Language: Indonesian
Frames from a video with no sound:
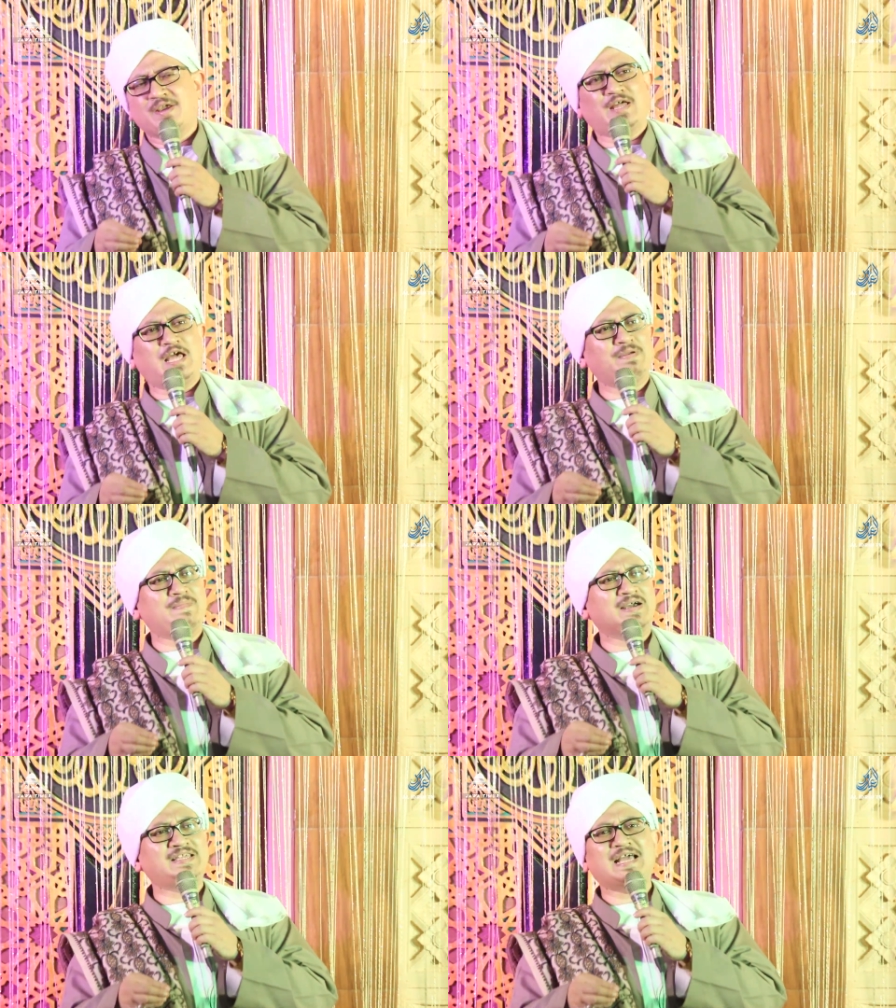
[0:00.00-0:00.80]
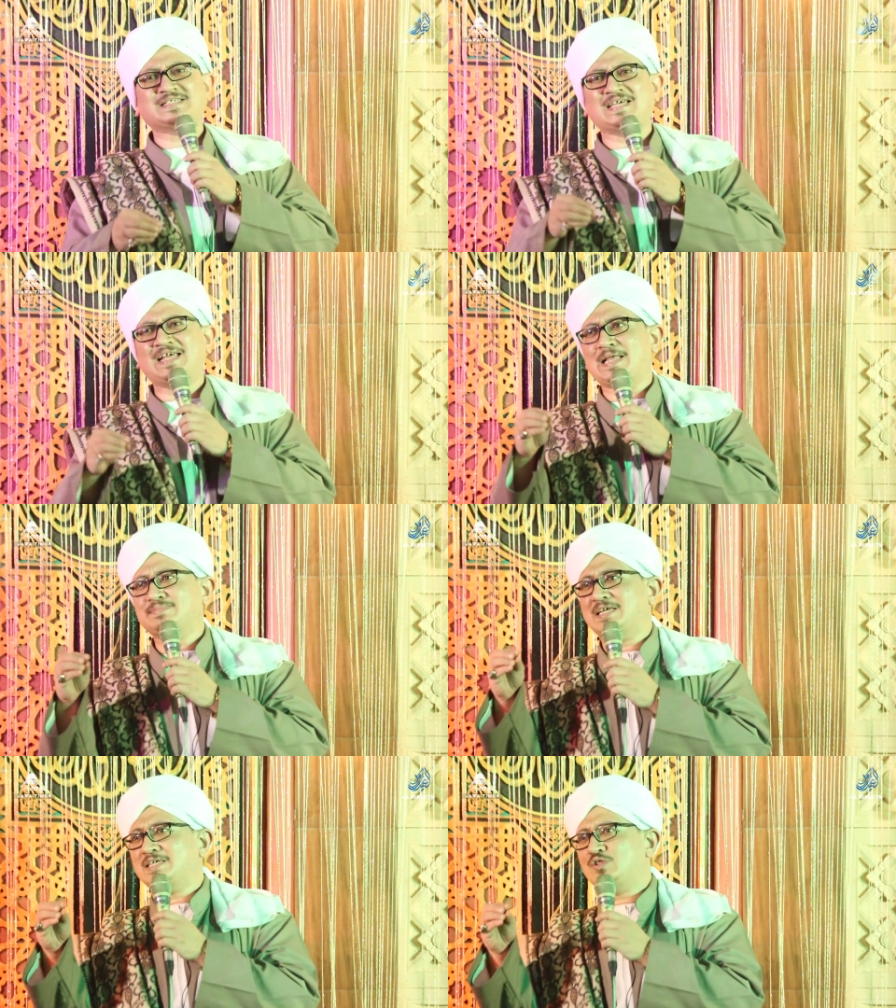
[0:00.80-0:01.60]
Kalau memang tidak salah
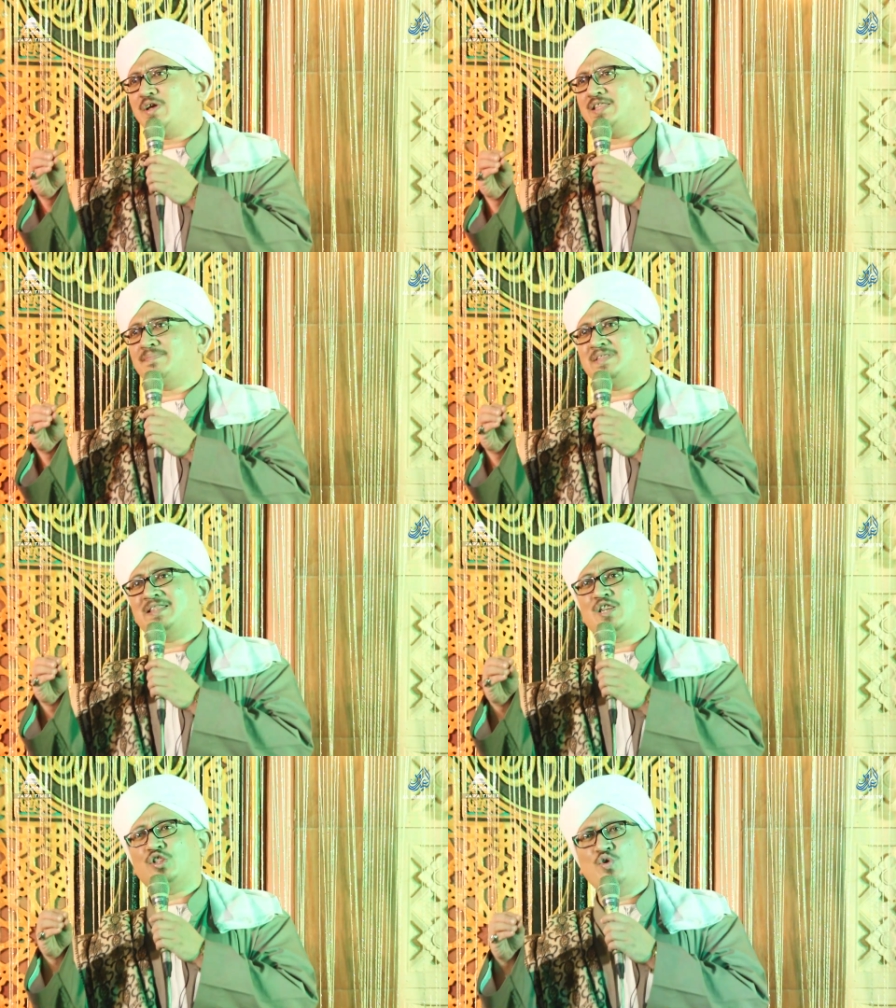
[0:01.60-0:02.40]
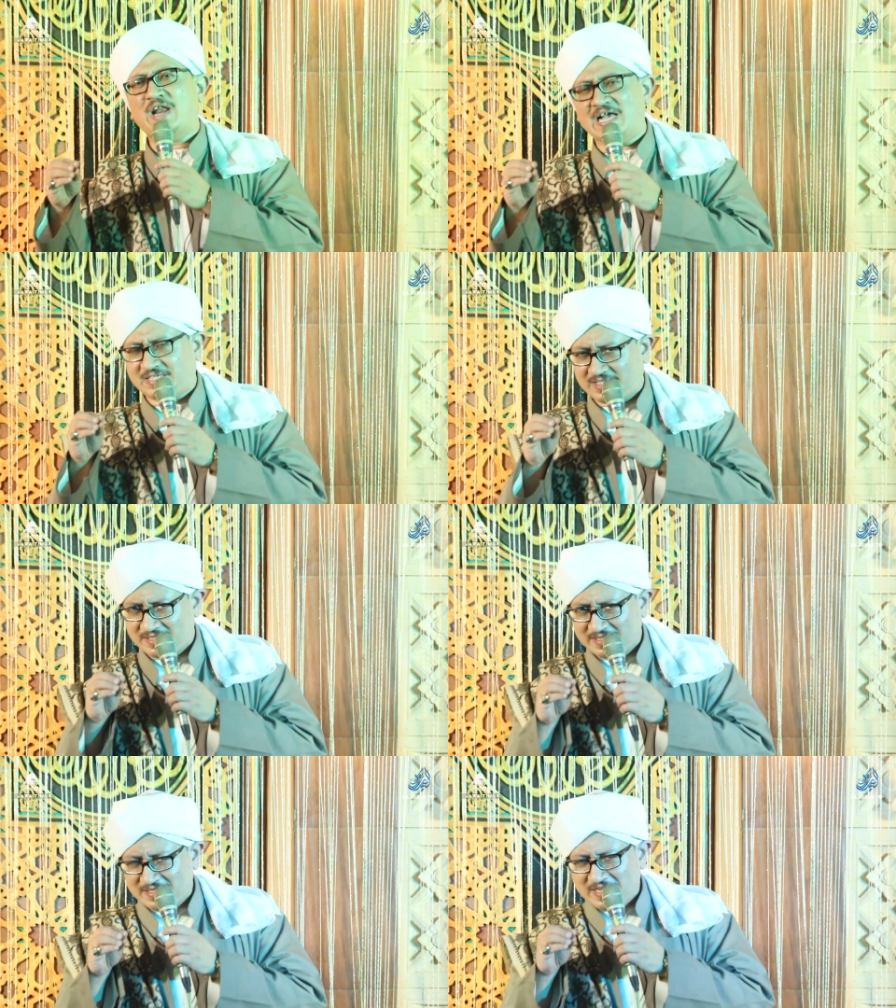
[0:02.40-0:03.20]
dalam salah satu kitab Tadkiratun Nas.
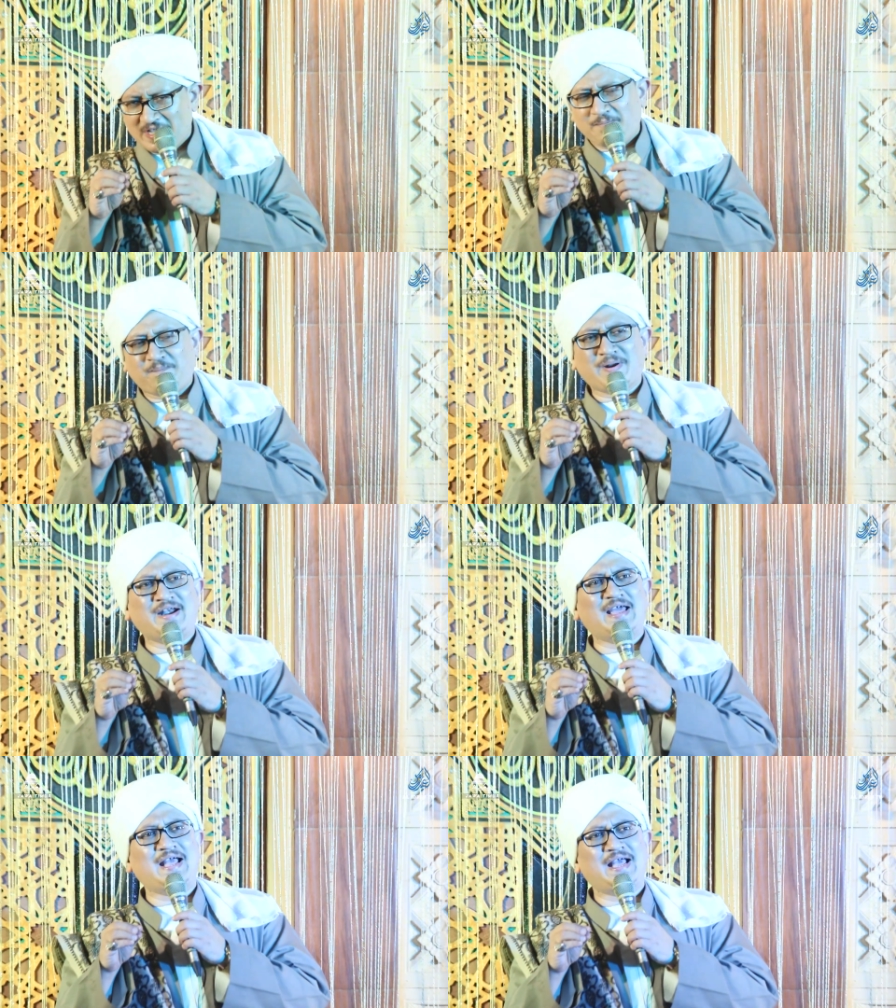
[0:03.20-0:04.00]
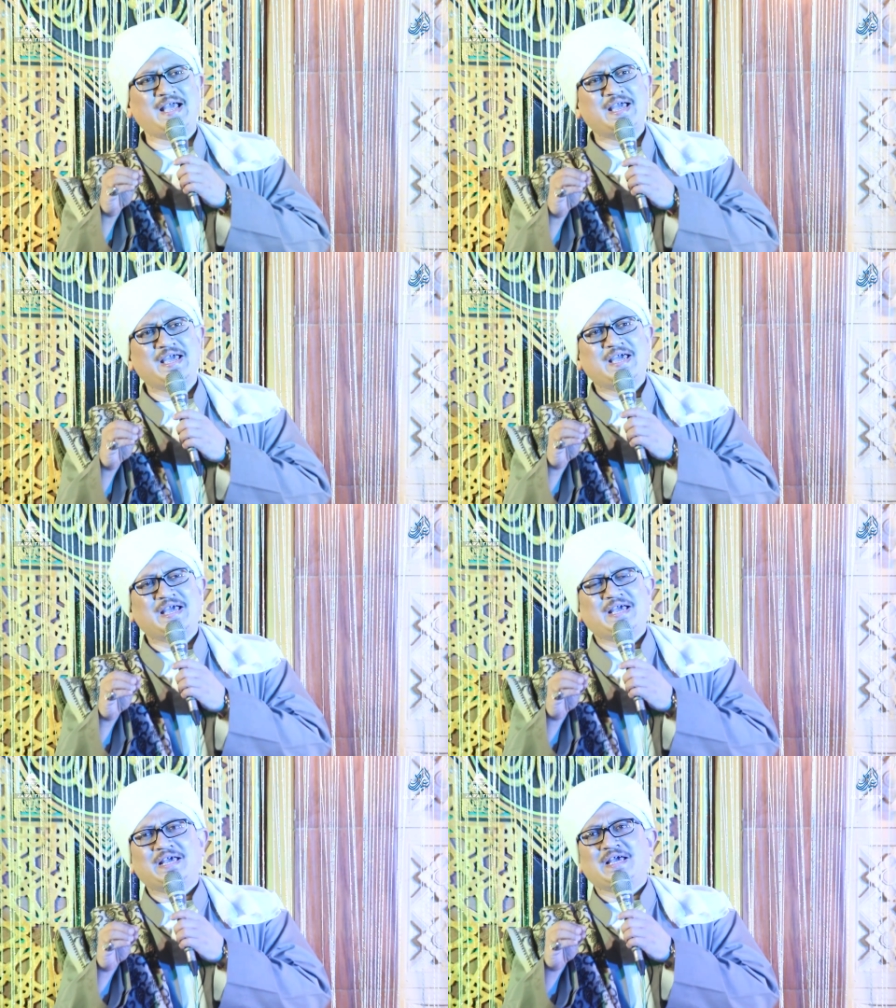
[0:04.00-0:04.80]
Pernah
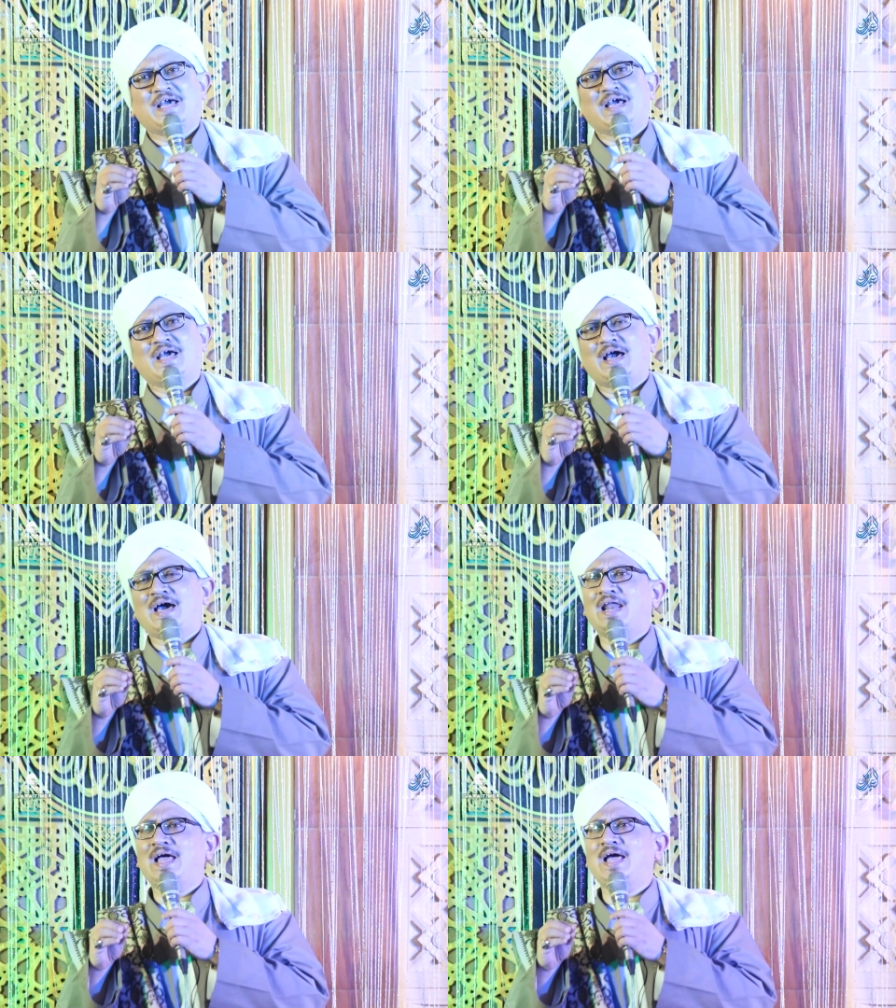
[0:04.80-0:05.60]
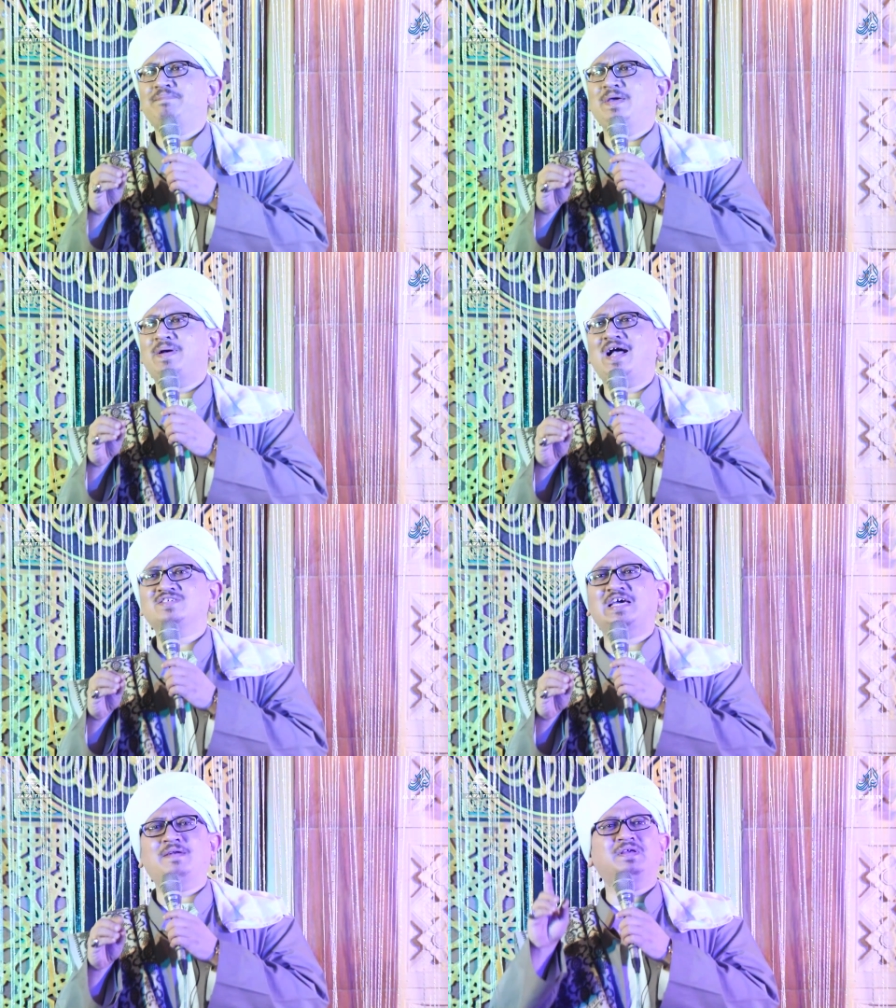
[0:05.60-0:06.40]
Al Habib
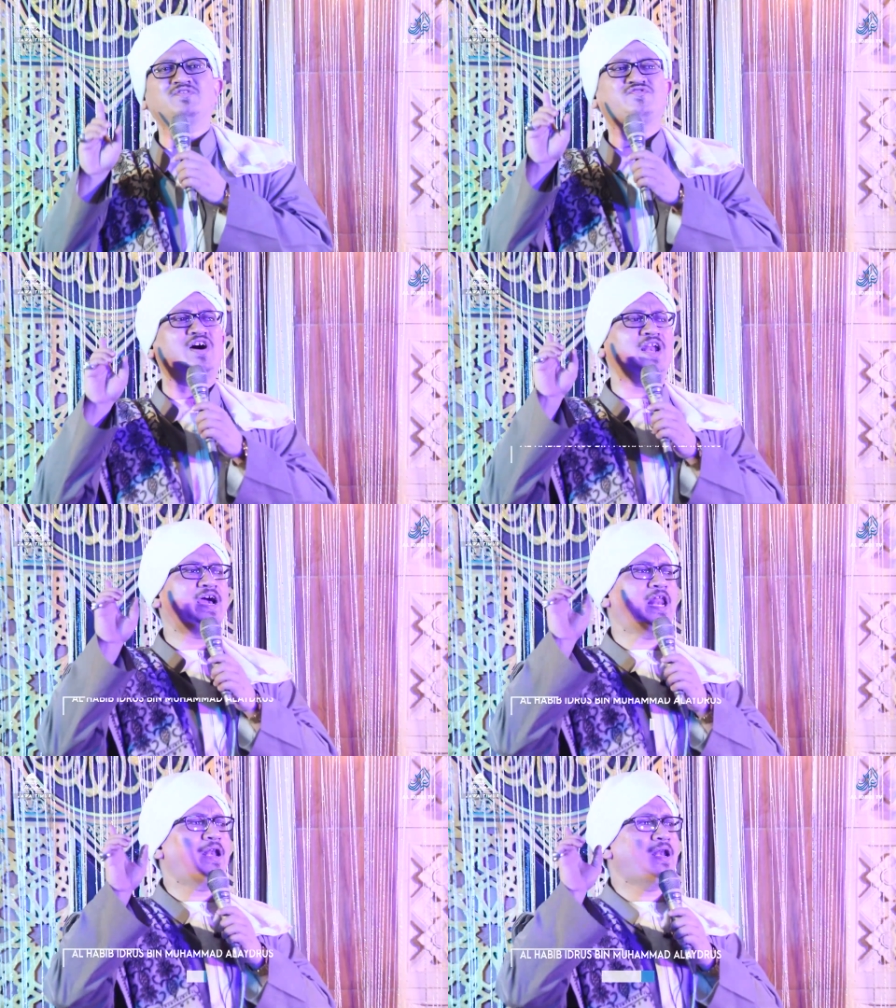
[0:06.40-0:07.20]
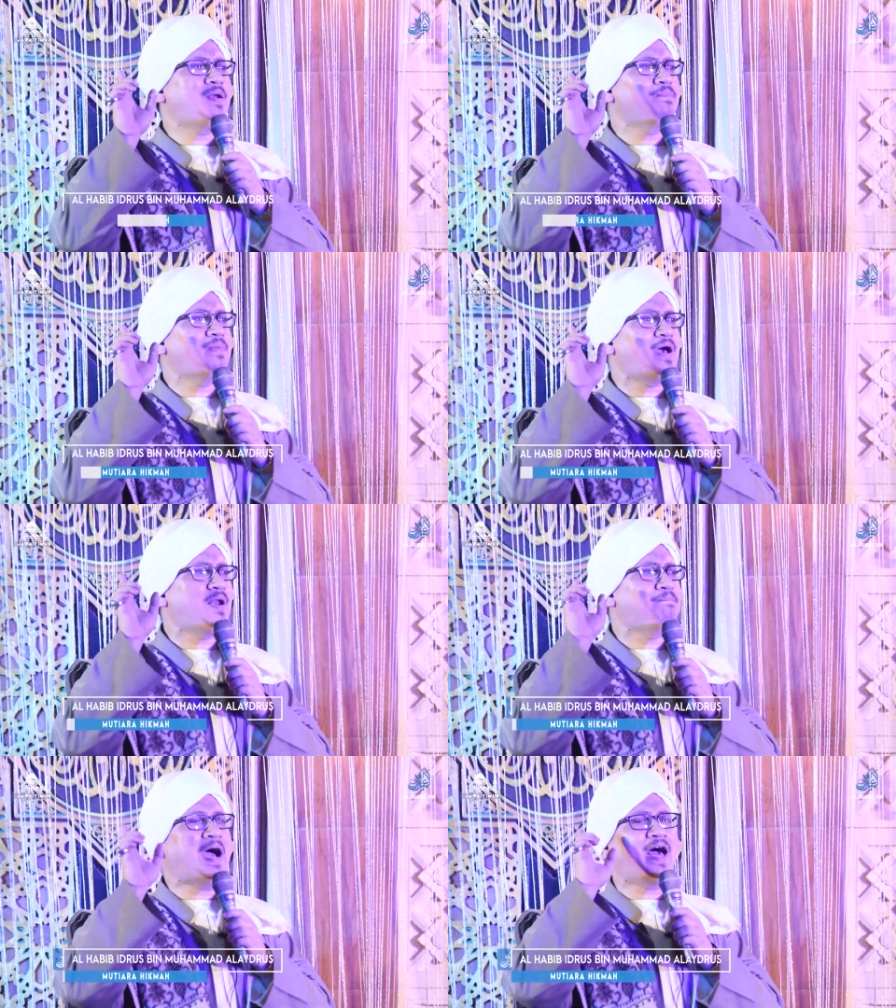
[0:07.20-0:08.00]
Hasan bin Saleh Al
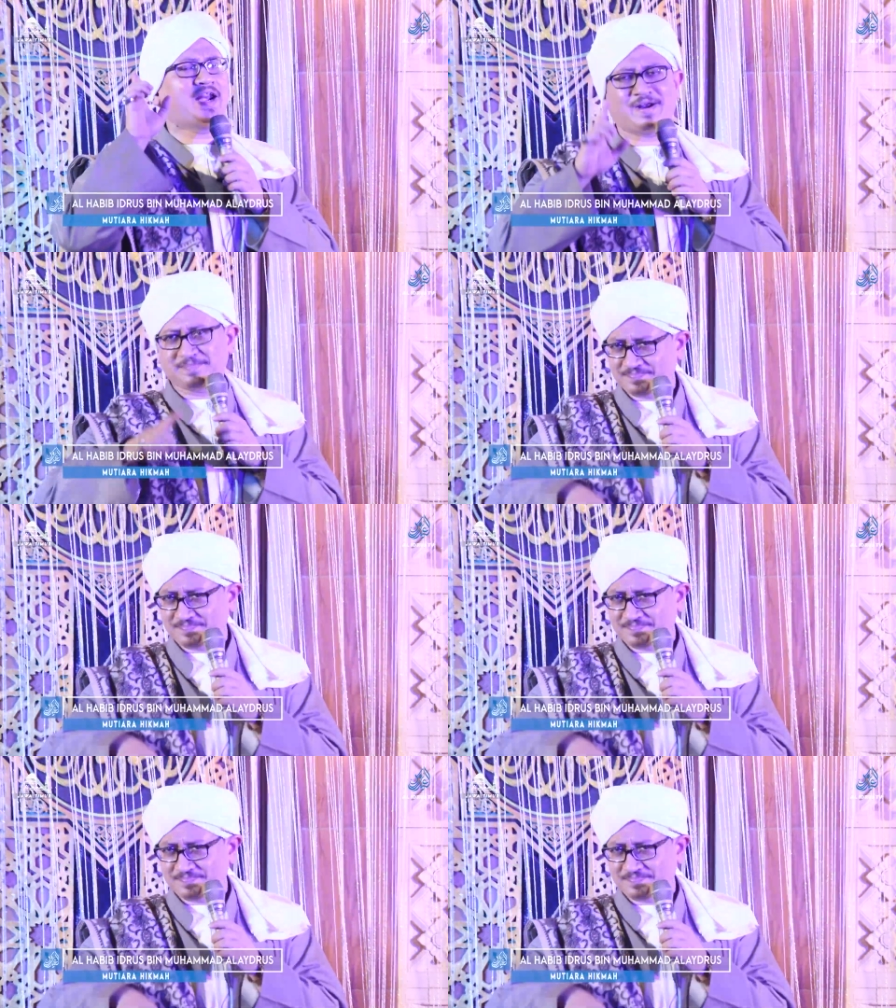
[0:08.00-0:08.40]
Al Bahar.